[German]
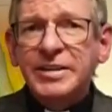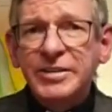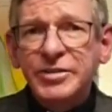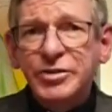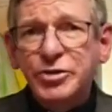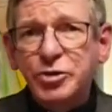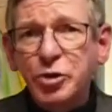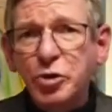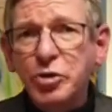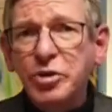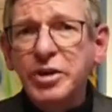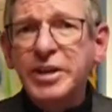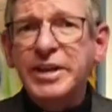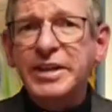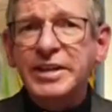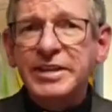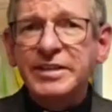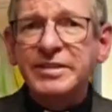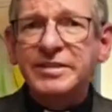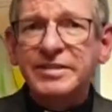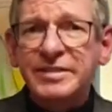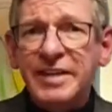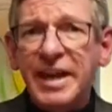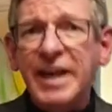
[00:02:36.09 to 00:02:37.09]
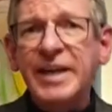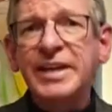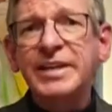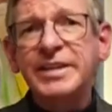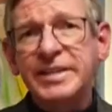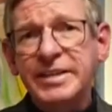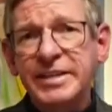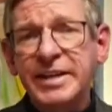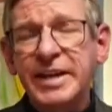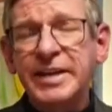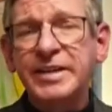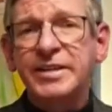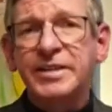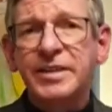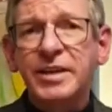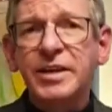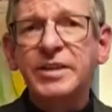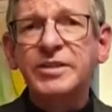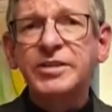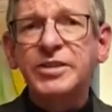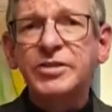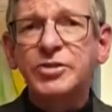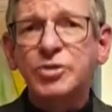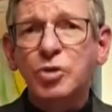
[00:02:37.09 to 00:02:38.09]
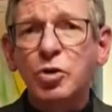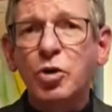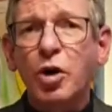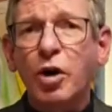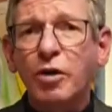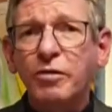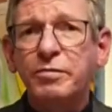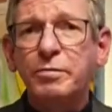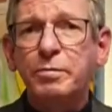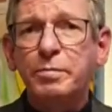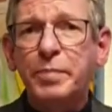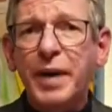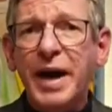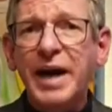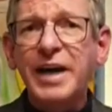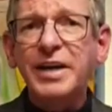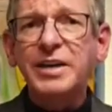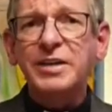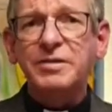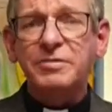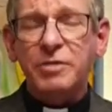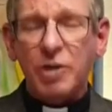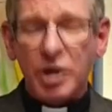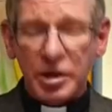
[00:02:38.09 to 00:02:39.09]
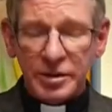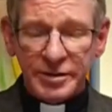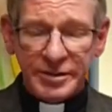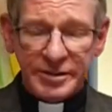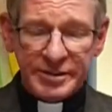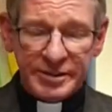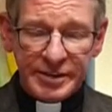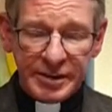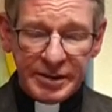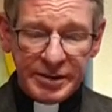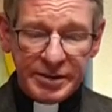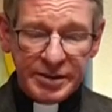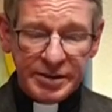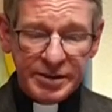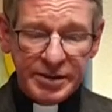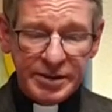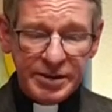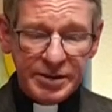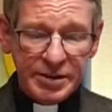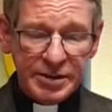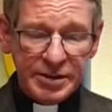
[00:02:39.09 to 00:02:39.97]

die sündigen Seiten der Kirche so offenbar geworden sind.